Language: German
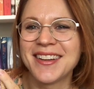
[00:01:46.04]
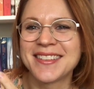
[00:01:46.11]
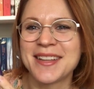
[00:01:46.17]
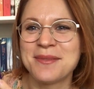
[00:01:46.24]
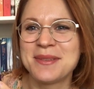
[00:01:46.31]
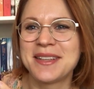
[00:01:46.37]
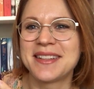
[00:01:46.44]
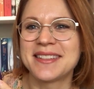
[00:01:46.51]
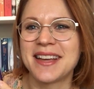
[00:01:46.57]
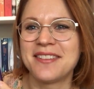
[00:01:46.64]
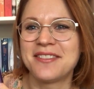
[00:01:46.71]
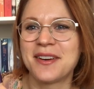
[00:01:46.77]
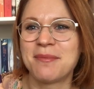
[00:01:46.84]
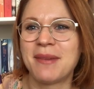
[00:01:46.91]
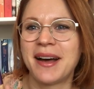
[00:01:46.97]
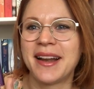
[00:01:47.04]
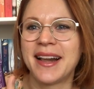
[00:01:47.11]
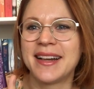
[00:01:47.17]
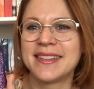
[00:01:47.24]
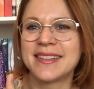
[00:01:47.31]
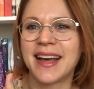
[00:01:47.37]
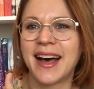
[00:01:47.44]
das habe ich jetzt einfach mal
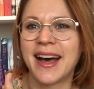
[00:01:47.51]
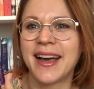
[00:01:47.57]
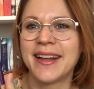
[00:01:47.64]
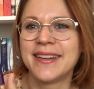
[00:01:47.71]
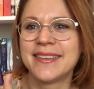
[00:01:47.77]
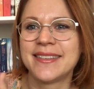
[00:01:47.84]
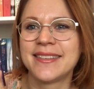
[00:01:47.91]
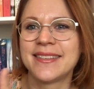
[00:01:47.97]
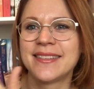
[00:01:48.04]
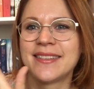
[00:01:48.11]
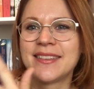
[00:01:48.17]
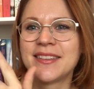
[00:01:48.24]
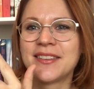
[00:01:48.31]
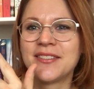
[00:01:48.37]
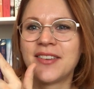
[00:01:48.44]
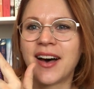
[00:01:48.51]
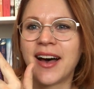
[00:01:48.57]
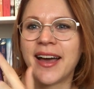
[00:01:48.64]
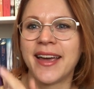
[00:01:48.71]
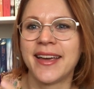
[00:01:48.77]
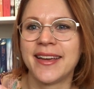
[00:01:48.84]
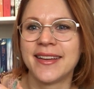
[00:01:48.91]
als 1,
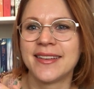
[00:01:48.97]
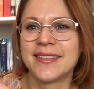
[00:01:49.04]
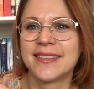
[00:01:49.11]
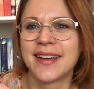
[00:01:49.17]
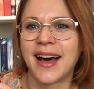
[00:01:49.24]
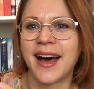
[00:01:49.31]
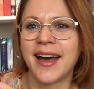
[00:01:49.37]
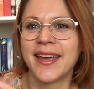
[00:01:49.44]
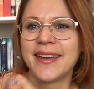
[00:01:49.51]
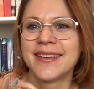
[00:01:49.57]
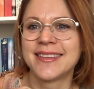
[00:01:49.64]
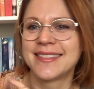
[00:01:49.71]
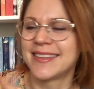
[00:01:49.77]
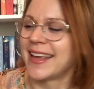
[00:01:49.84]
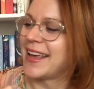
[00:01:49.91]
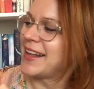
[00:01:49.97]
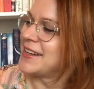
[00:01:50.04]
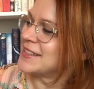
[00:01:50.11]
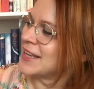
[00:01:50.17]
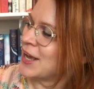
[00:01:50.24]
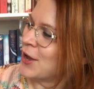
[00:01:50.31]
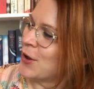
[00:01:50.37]
zwei, drei
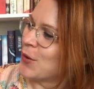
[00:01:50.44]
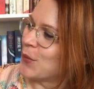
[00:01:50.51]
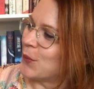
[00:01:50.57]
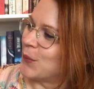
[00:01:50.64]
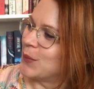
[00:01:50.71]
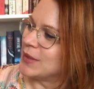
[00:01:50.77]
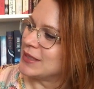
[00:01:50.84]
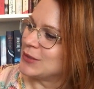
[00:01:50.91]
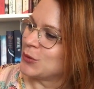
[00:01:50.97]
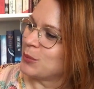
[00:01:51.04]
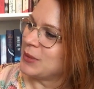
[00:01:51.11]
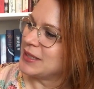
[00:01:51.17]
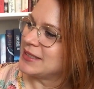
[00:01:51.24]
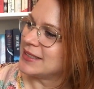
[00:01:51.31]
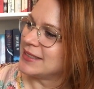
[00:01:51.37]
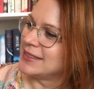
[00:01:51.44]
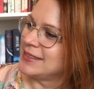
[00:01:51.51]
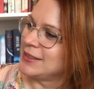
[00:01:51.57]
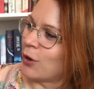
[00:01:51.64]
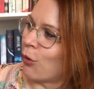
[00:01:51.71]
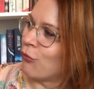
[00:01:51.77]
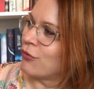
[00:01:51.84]
gezählt. Und somit ist
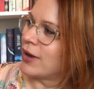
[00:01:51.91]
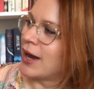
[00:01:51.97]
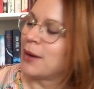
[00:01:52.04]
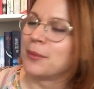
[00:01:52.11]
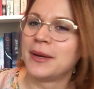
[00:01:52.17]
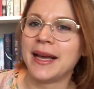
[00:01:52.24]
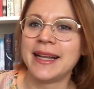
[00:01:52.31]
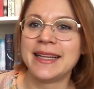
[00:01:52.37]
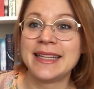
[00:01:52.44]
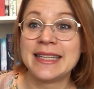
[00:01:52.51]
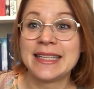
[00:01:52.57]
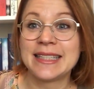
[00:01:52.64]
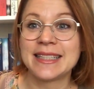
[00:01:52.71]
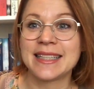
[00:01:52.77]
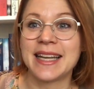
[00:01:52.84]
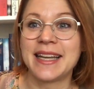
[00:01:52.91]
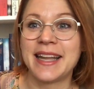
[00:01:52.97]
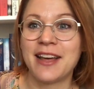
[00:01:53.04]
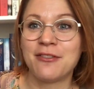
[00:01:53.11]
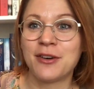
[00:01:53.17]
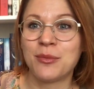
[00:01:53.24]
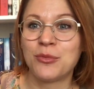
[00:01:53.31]
die Aufgabe erledigt.
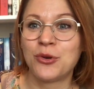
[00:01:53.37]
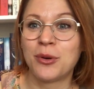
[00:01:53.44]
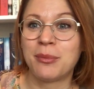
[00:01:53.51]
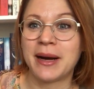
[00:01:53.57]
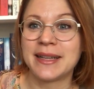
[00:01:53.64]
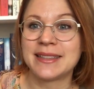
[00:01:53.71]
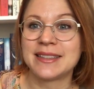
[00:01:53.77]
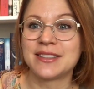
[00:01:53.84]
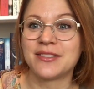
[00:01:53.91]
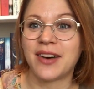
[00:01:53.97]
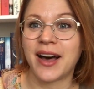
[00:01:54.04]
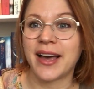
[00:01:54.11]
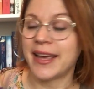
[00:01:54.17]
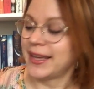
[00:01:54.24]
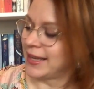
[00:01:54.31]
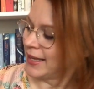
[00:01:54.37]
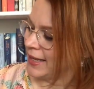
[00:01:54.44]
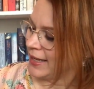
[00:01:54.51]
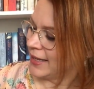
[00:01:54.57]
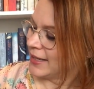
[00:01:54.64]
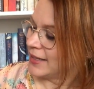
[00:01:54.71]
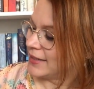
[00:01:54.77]
Nevermore Band 2.
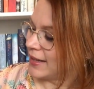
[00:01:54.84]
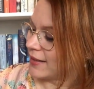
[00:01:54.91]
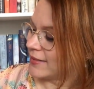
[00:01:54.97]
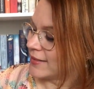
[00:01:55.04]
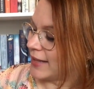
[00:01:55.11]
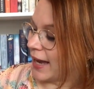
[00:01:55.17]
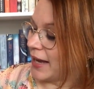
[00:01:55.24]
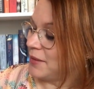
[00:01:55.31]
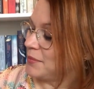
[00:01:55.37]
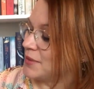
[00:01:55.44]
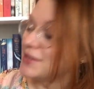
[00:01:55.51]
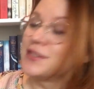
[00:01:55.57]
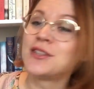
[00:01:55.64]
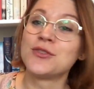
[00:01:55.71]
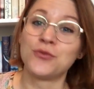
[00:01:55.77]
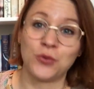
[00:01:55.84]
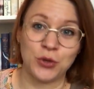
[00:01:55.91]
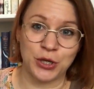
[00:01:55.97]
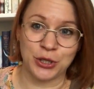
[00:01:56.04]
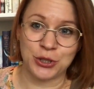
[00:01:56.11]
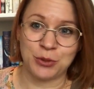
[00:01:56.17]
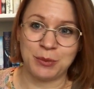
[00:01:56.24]
Das Geheimnis des
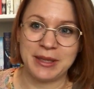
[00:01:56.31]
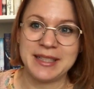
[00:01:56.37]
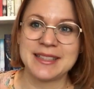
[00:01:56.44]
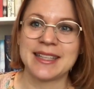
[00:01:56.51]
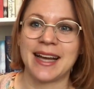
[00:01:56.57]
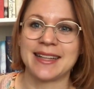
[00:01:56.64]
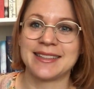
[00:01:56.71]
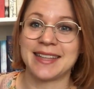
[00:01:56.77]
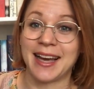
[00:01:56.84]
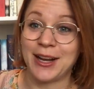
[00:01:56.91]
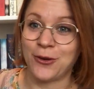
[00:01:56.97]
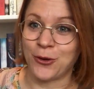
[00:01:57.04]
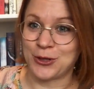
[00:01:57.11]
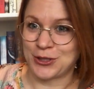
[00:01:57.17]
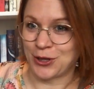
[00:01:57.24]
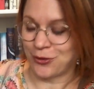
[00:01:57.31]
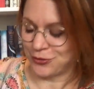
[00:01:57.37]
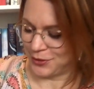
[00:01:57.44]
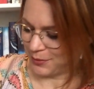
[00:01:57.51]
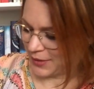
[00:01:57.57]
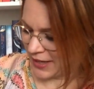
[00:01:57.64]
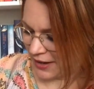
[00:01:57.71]
Wunderschmieds hat drei Leute auf
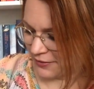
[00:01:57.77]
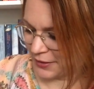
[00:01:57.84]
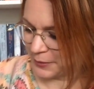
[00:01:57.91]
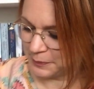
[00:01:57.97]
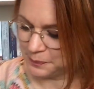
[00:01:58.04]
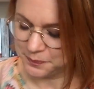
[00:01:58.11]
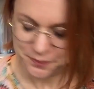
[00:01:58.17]
dem Cover.